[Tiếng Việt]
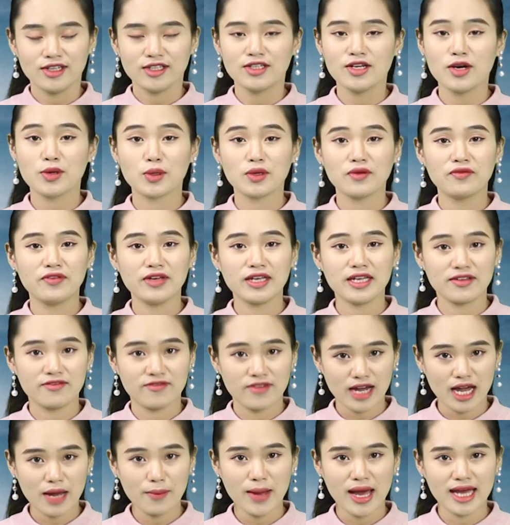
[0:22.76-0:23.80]
Thưa quý vị
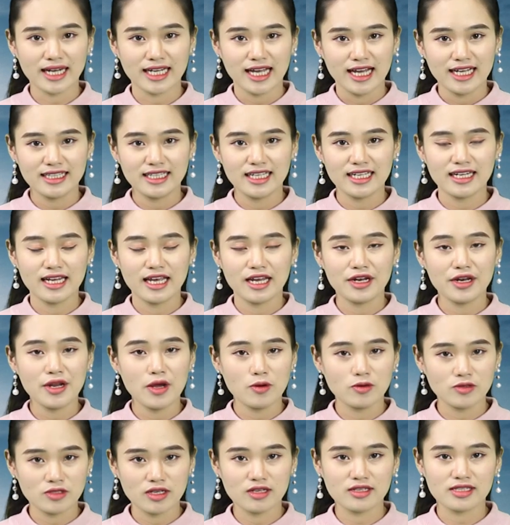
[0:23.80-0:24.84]
và các bạn, tính đến
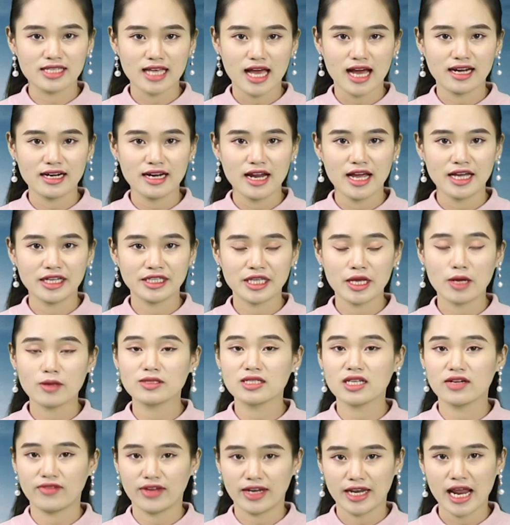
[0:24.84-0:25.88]
đầu giờ sáng nay theo
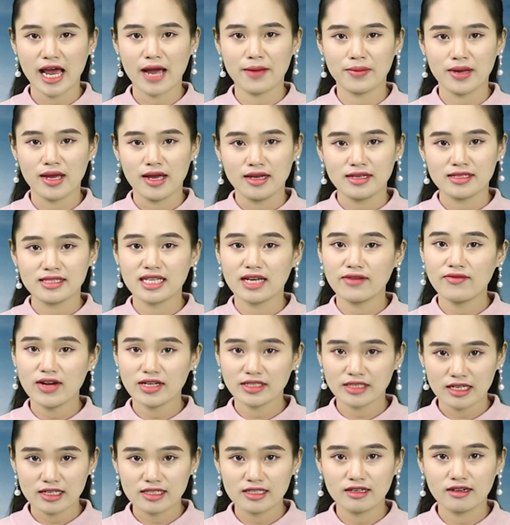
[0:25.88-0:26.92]
giờ Việt Nam, giá vàng
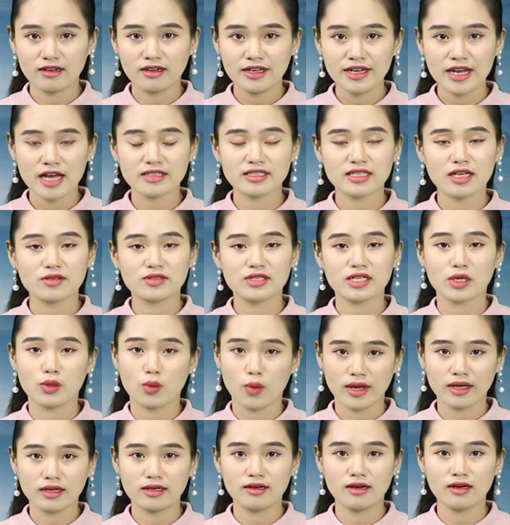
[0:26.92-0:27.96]
thế giới đang giao dịch
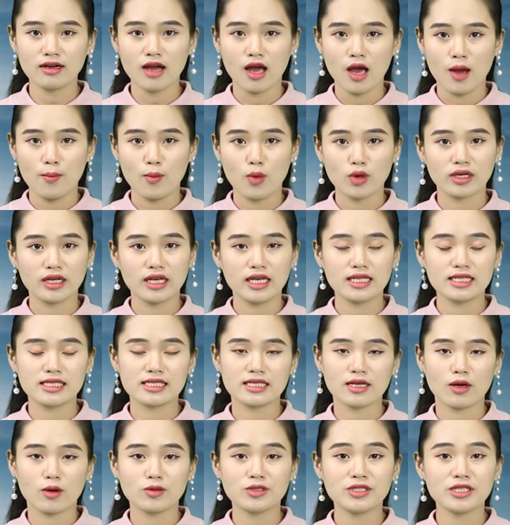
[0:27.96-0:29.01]
quanh ngưỡng
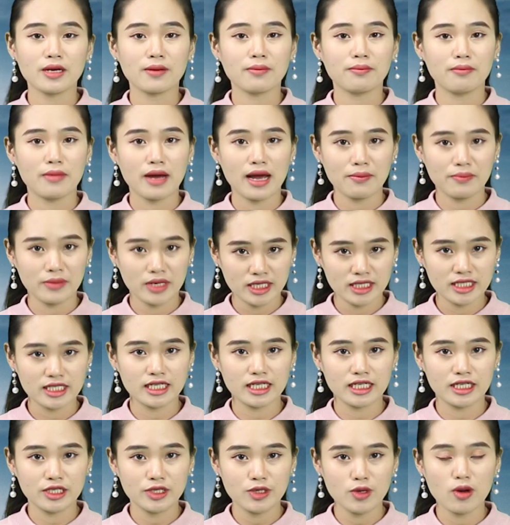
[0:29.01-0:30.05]

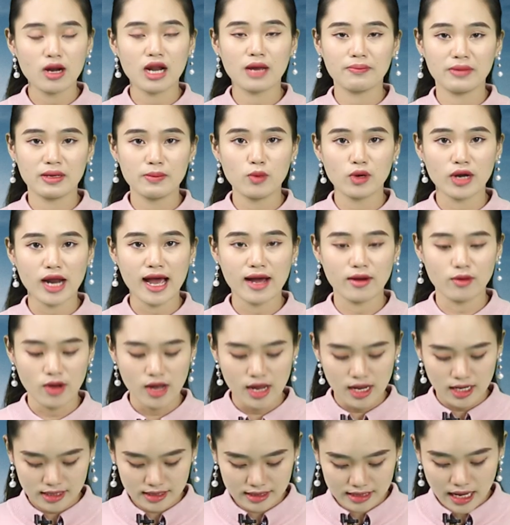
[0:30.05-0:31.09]
1.639 đô la Mỹ một ao,
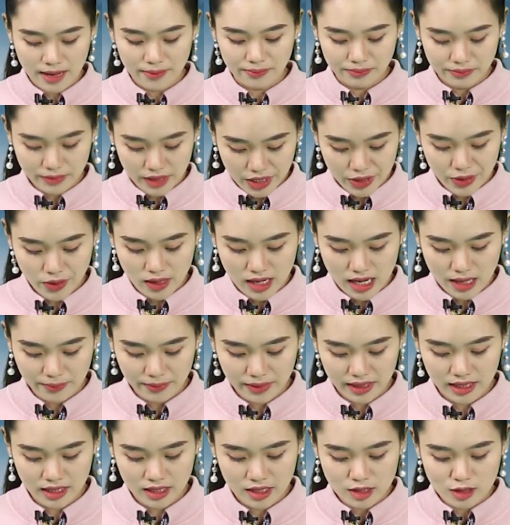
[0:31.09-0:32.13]
giảm 10 đô la
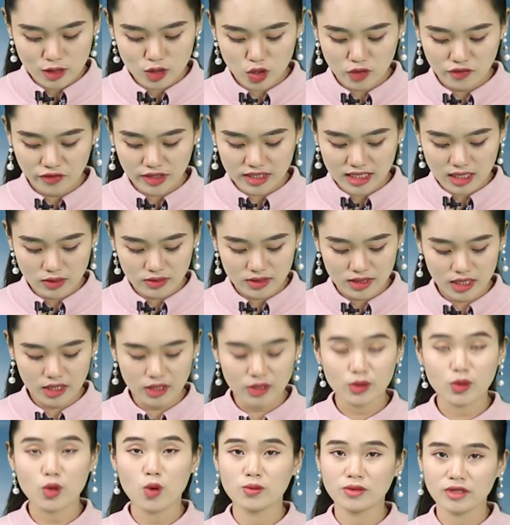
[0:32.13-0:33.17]
Mỹ so với giao dịch
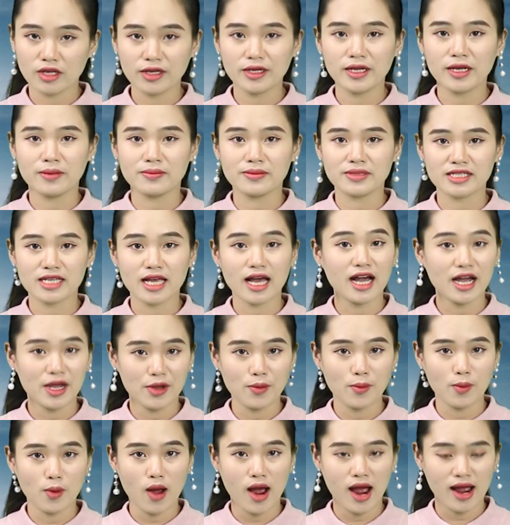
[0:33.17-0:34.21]
cùng thời điểm sáng ngày
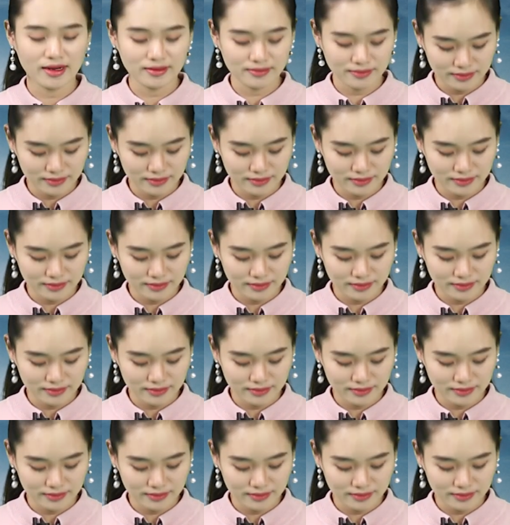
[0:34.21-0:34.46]
hôm qua.